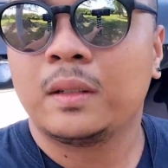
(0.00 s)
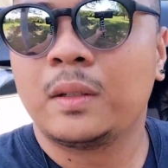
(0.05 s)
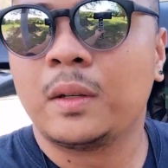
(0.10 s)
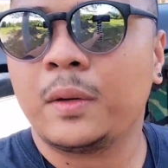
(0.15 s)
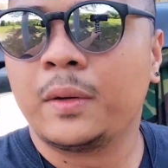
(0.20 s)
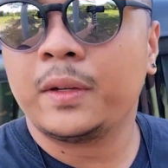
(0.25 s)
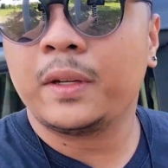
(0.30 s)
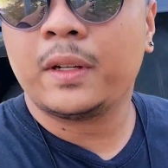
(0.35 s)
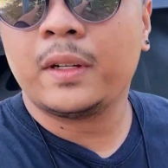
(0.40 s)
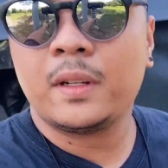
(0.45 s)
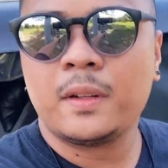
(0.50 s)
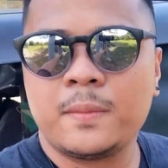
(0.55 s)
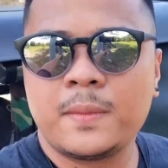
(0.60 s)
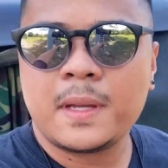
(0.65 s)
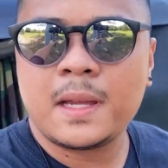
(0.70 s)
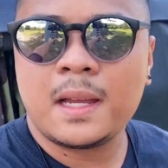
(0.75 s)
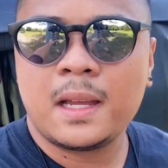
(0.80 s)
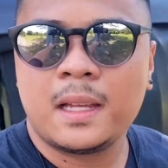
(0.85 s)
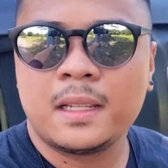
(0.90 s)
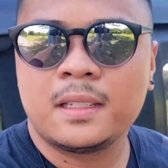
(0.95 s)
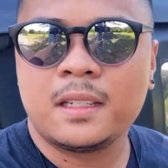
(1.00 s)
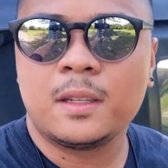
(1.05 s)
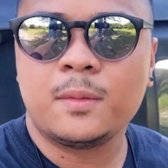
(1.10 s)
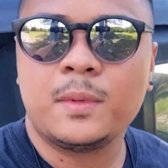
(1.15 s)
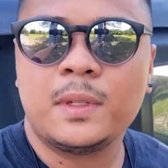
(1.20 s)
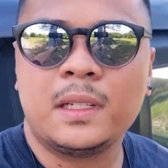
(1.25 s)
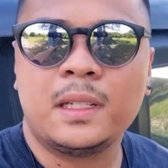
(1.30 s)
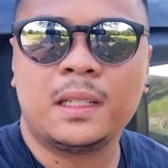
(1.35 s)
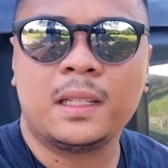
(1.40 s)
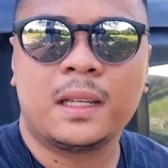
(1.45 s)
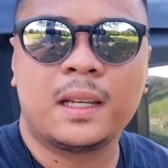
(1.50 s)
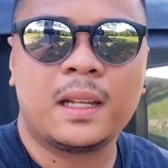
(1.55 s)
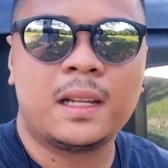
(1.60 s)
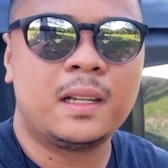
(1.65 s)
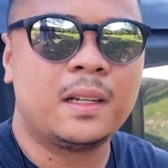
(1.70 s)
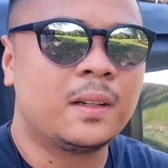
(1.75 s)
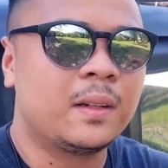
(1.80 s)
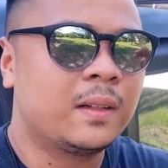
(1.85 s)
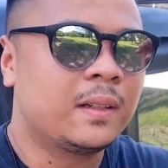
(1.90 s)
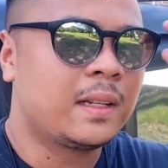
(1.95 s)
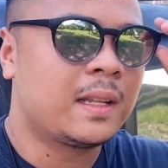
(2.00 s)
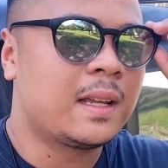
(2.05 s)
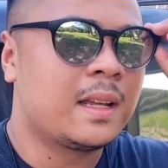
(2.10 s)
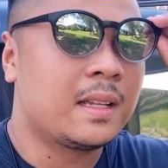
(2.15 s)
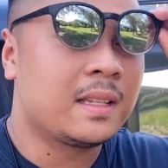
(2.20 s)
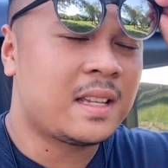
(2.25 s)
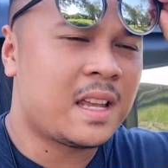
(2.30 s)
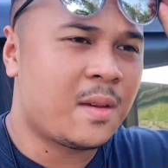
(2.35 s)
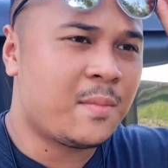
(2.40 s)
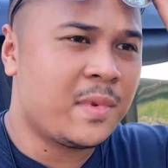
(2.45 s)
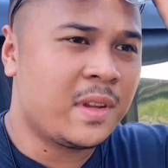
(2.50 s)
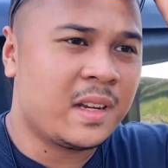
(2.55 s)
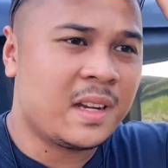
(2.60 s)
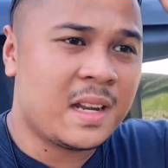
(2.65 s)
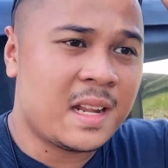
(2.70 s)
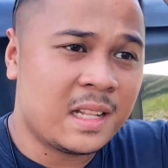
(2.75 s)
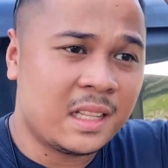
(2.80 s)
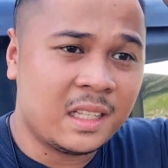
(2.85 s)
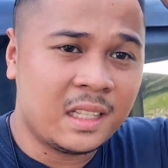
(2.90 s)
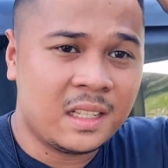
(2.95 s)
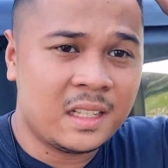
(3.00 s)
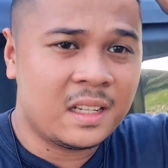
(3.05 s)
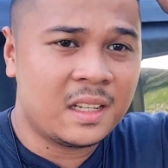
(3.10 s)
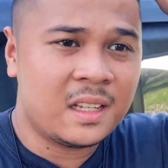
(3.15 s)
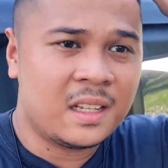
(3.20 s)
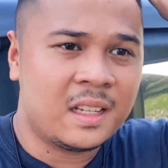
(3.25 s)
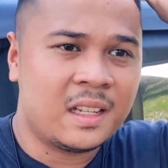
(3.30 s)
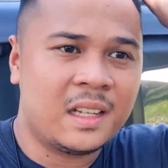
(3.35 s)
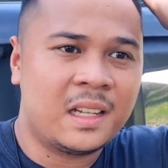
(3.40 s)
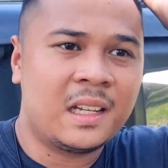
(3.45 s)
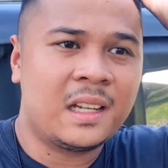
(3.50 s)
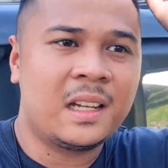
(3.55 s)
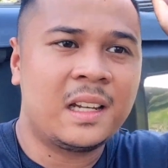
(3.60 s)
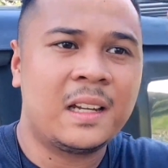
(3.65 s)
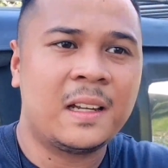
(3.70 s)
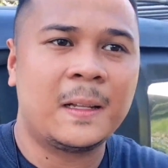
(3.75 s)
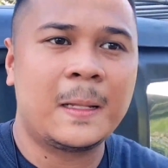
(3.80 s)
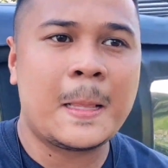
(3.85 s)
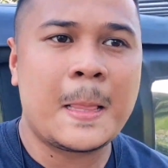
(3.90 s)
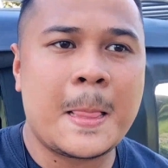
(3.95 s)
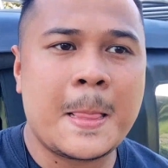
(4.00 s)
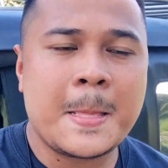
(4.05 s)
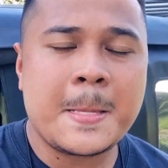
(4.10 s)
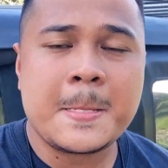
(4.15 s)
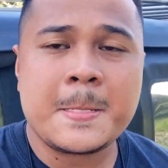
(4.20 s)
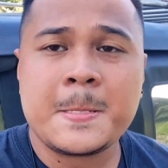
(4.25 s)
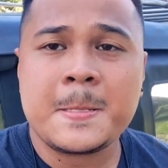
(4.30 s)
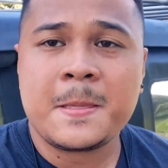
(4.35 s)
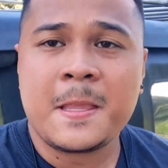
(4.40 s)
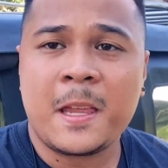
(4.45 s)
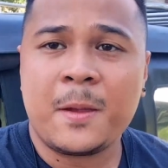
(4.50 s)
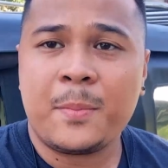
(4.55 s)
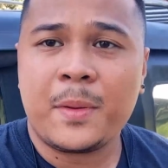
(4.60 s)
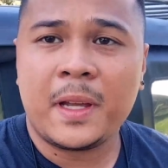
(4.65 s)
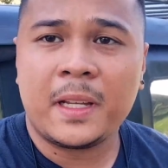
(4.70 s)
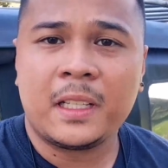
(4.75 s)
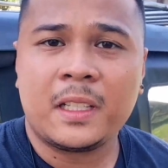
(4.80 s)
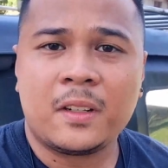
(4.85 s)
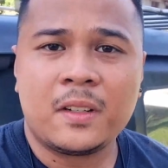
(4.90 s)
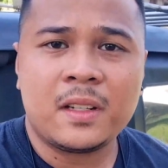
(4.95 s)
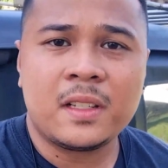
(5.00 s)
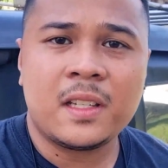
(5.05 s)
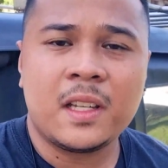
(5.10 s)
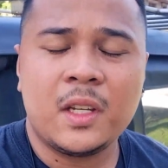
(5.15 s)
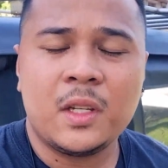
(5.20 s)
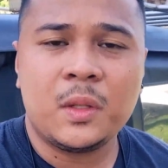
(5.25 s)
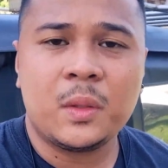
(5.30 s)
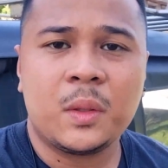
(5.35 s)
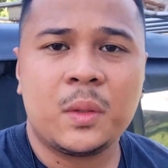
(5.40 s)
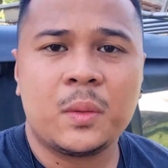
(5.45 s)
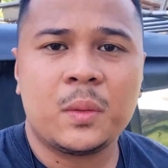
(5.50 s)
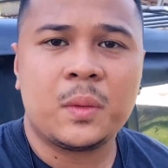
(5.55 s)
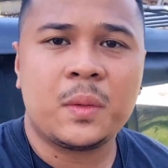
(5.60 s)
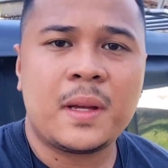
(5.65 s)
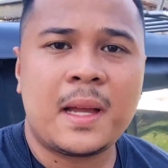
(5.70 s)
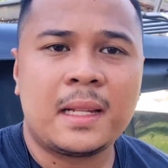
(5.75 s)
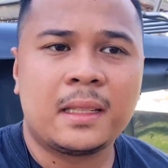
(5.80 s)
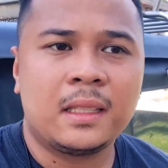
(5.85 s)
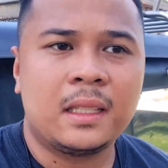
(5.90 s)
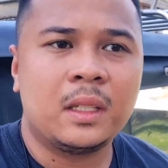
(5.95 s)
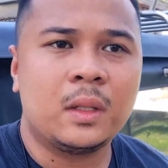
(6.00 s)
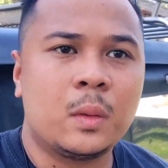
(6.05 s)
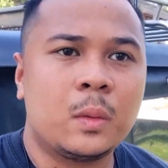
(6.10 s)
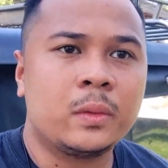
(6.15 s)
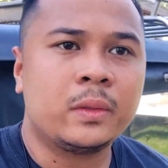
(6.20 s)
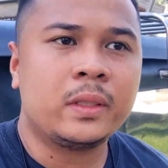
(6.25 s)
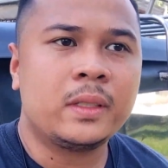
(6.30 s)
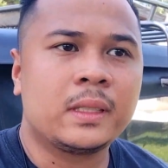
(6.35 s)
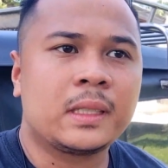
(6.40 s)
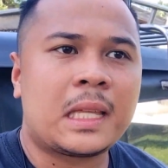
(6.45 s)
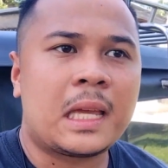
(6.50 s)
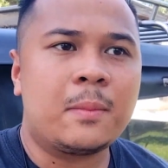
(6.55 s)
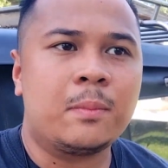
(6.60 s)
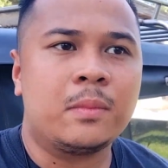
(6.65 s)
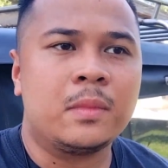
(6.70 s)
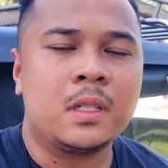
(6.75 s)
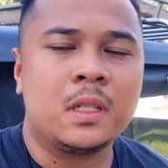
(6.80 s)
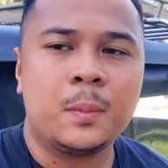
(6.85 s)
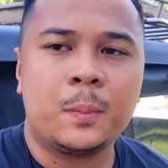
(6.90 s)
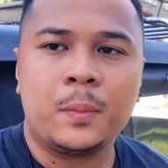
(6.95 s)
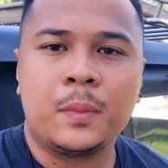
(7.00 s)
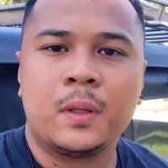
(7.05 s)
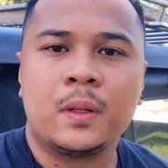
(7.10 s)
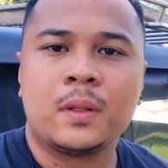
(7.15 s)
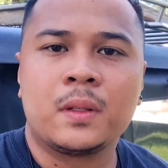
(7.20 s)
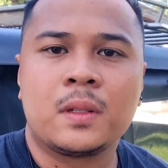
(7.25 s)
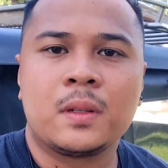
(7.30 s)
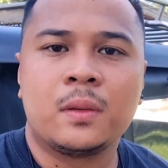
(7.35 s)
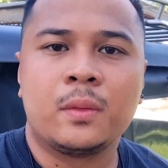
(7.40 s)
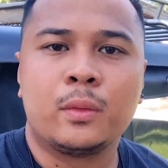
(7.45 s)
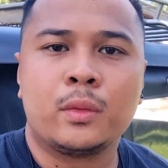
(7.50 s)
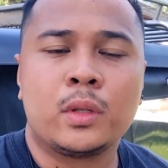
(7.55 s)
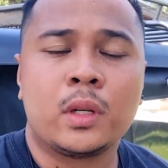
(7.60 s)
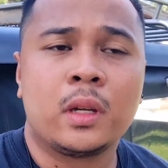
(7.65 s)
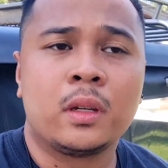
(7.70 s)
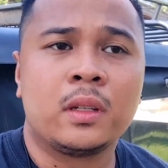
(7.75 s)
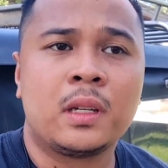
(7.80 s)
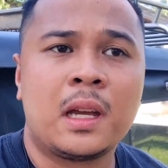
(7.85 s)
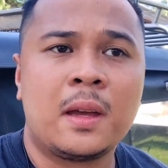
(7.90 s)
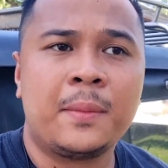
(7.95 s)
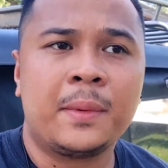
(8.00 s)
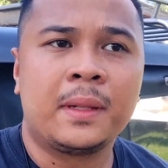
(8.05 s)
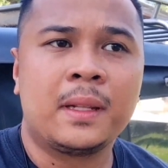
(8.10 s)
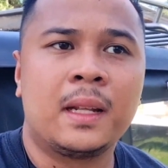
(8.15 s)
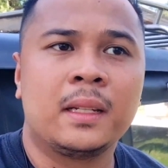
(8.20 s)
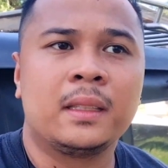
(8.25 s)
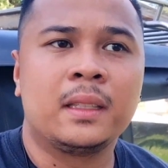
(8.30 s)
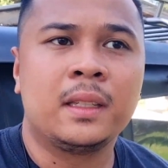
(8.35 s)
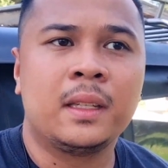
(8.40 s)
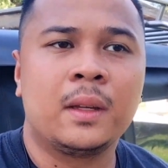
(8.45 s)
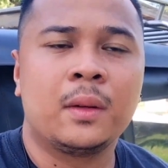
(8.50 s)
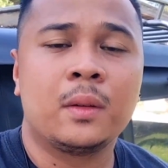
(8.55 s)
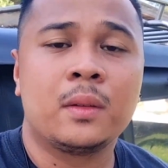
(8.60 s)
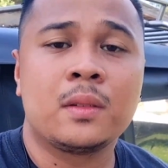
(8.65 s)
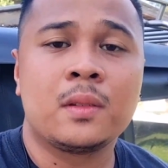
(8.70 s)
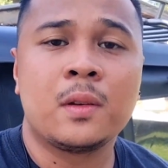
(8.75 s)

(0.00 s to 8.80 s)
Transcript: So yun no, mga ka-JB Litical no, na sabi na natin na uh, naipakita ko na sa inyo yung ating owner type jeep no. So siya yung gamit natin ngayon.